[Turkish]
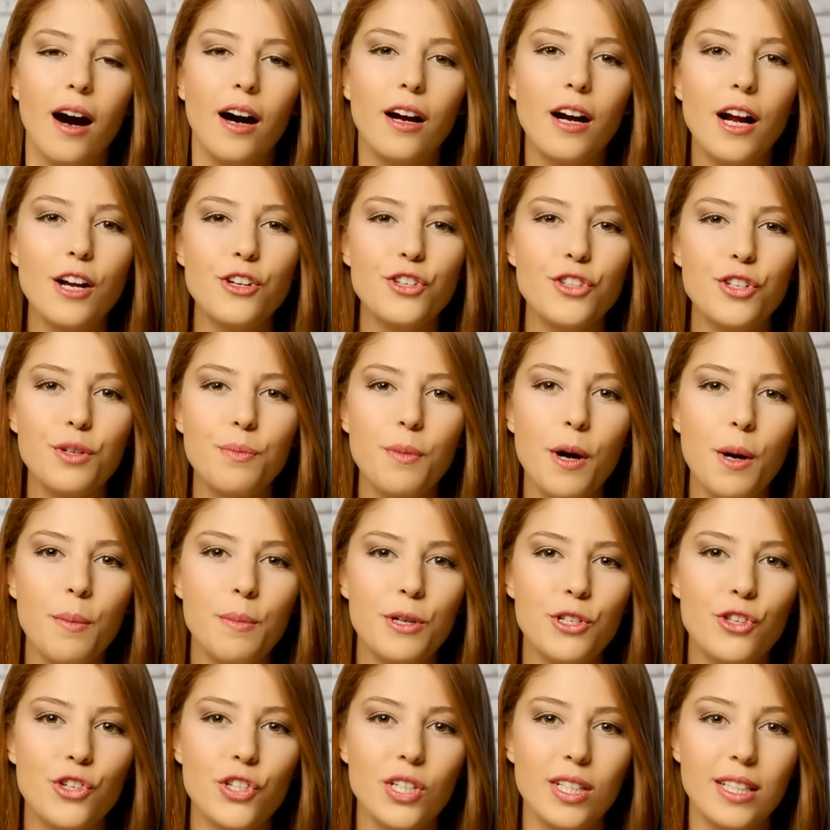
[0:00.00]
Araştırma
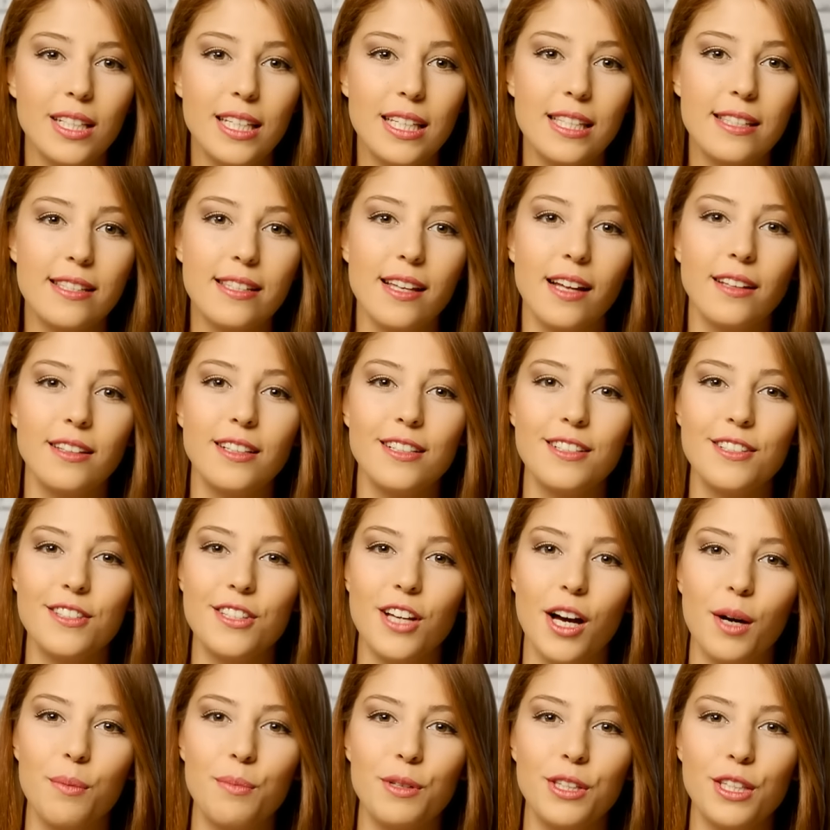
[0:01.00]
amacı insanların
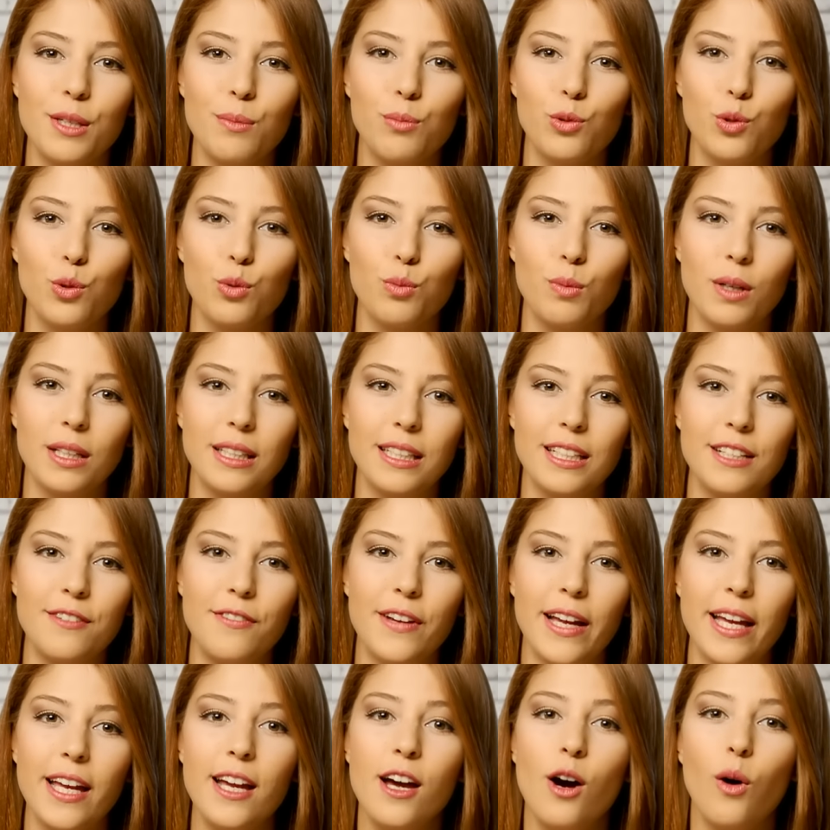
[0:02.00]
tahminde bulunmaları
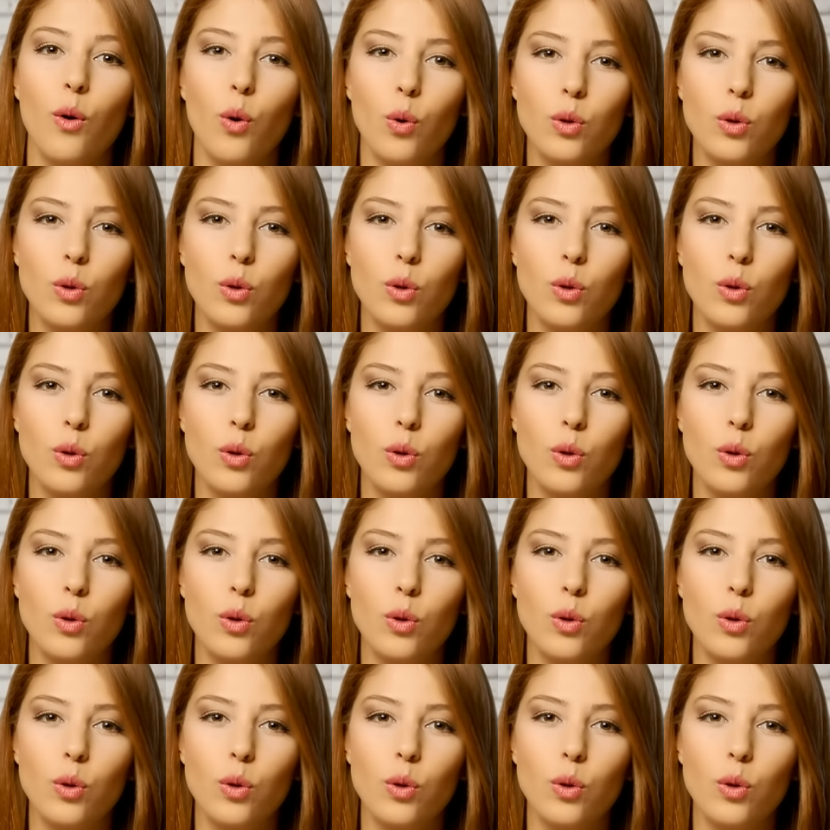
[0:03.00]
ve